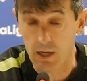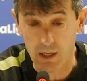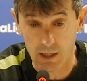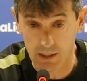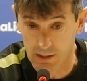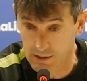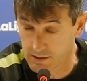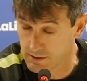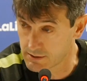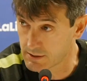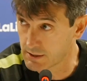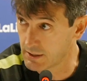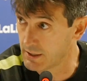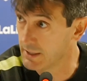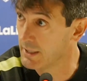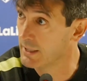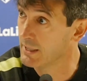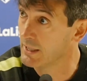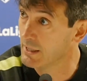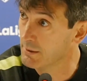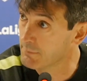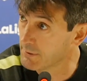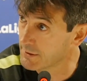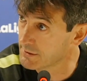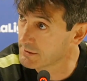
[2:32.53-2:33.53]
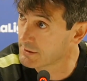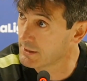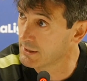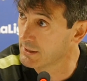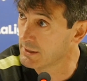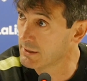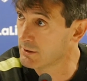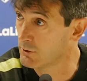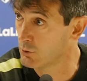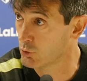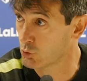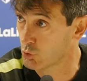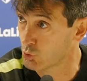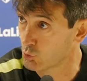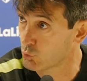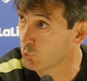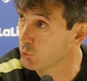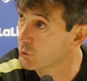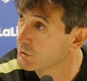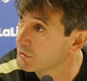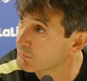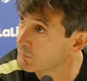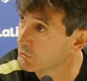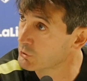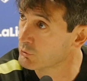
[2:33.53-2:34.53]
El Elche y Levante, los dos
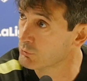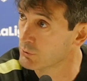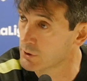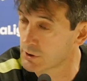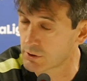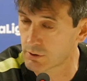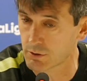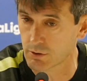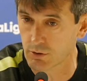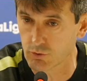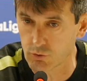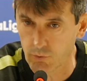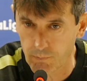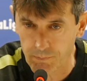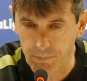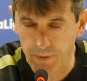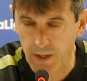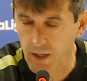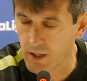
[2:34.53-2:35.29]
últimos nuestros,